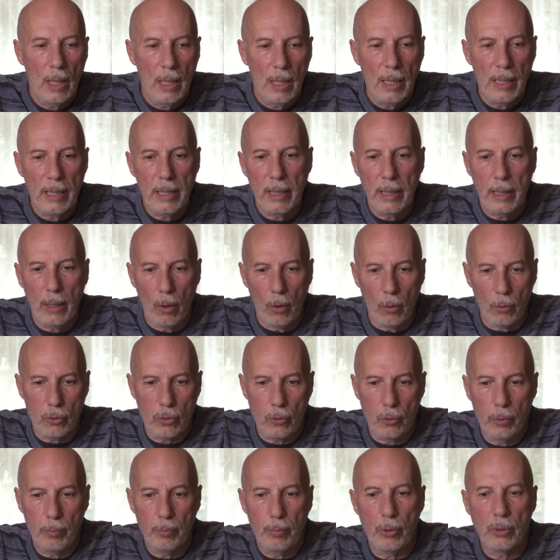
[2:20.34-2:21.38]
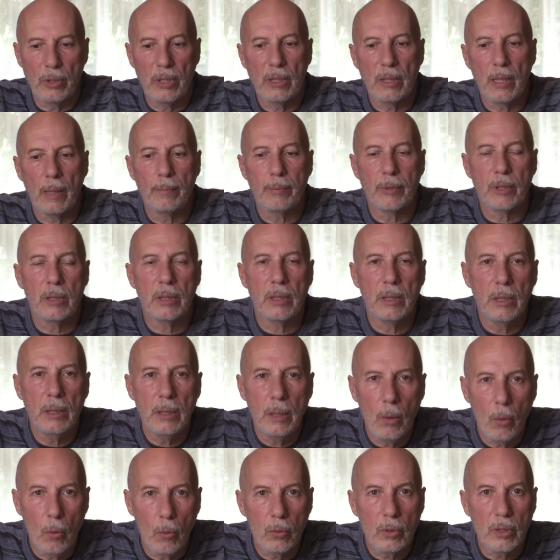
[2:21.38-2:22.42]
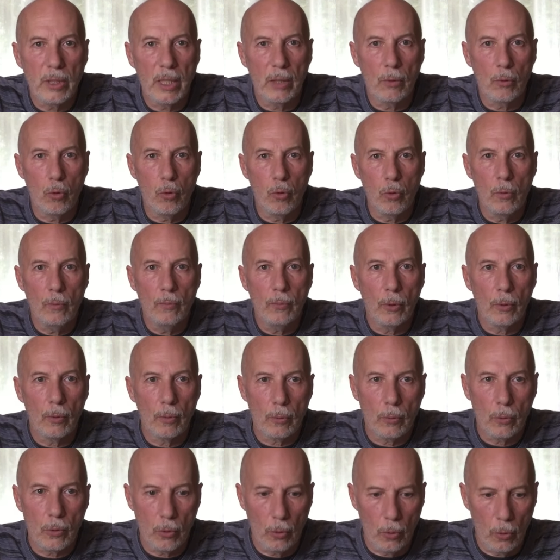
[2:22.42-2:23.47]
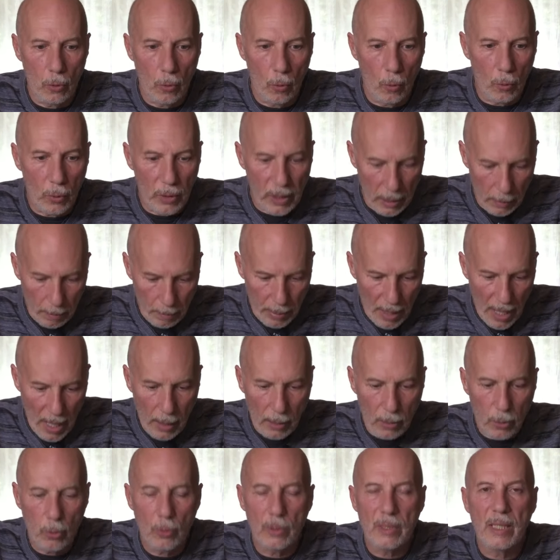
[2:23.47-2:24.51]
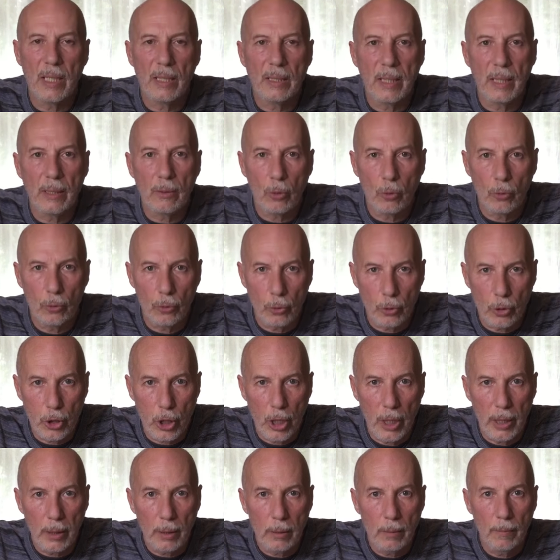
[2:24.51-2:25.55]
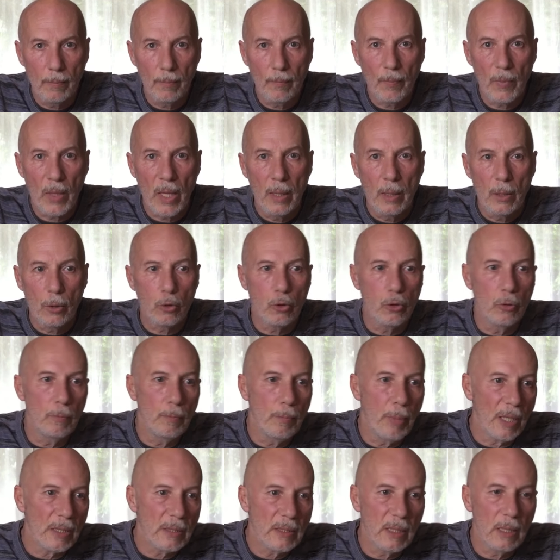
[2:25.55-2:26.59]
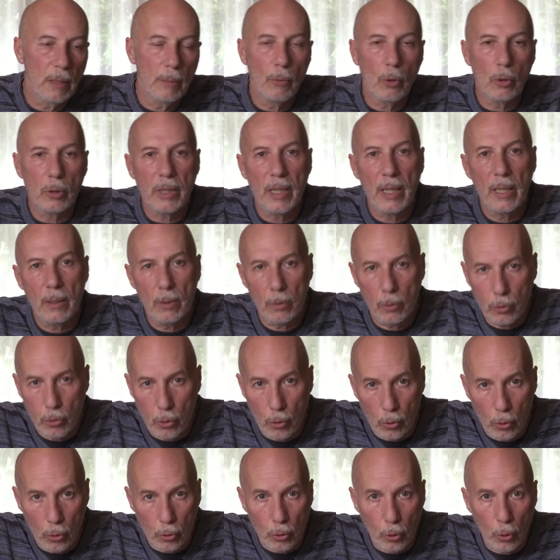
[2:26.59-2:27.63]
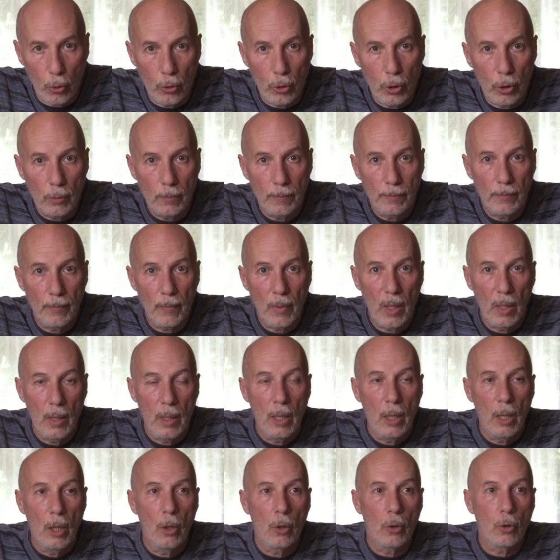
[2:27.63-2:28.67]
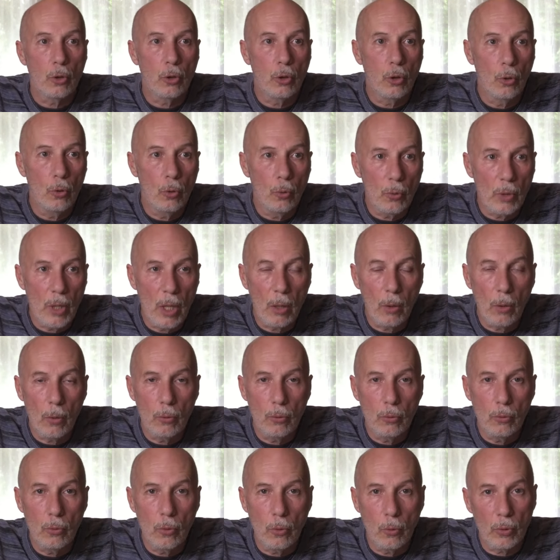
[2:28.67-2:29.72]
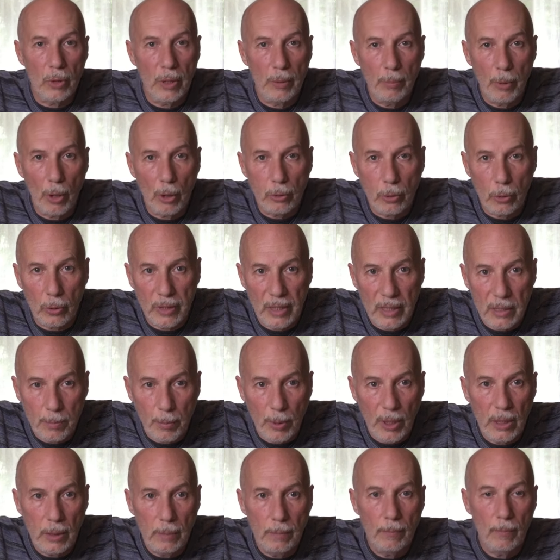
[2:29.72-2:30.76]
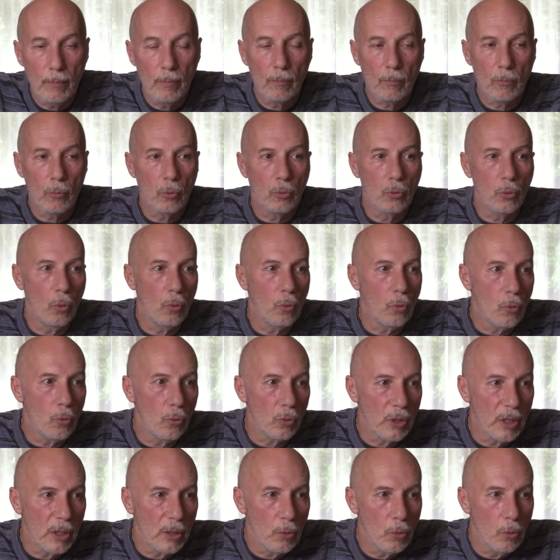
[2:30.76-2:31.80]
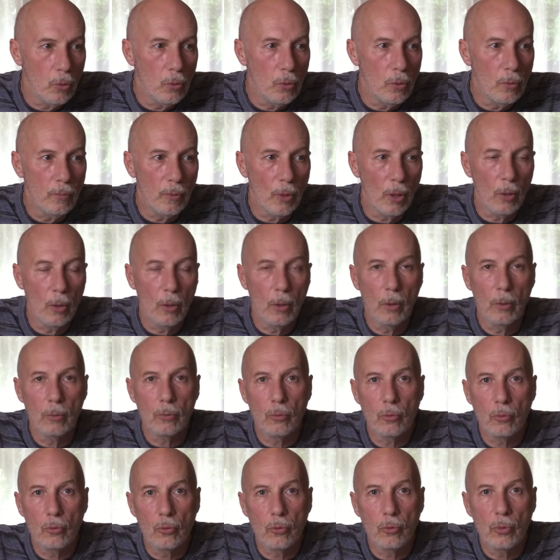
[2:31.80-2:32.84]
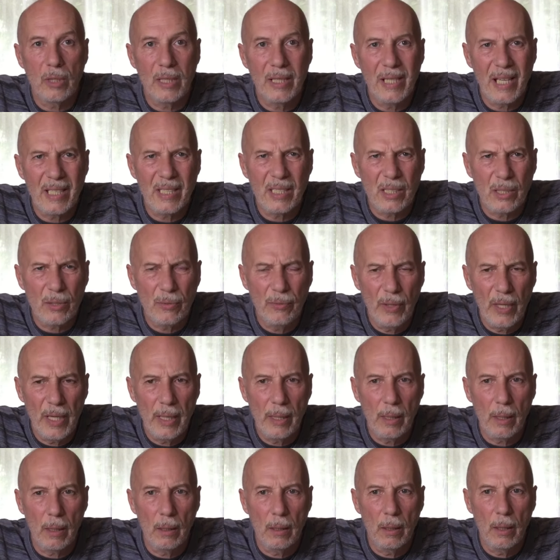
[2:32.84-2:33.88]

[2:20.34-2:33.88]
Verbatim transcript: Et ensuite, petit à petit, on découvre qu'on n'est pas que cet être de chair, qu'une partie est mortelle, que l'autre non, que l'on a en nous, qu'on est porteur d'esprit, donc on découvre euh, toute la sphère